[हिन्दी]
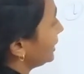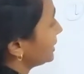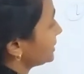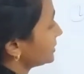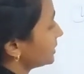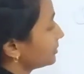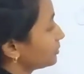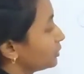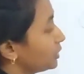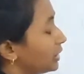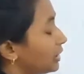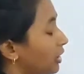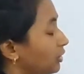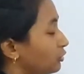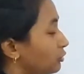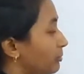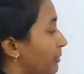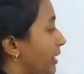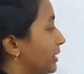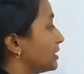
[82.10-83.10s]
लेस देन बोलेगा
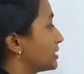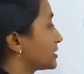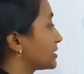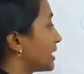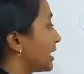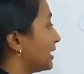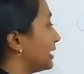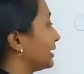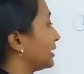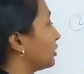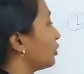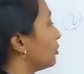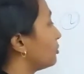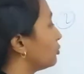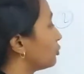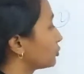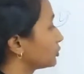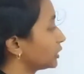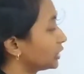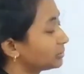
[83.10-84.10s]
तो माइनस डालेंगे और
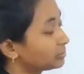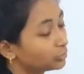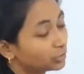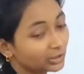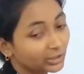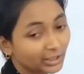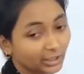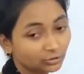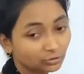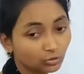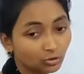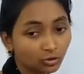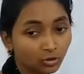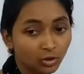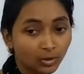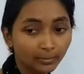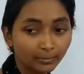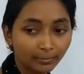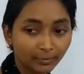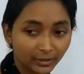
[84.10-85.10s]
मोर देन बोलेगा तो
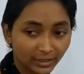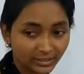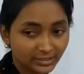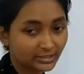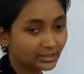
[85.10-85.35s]
प्लस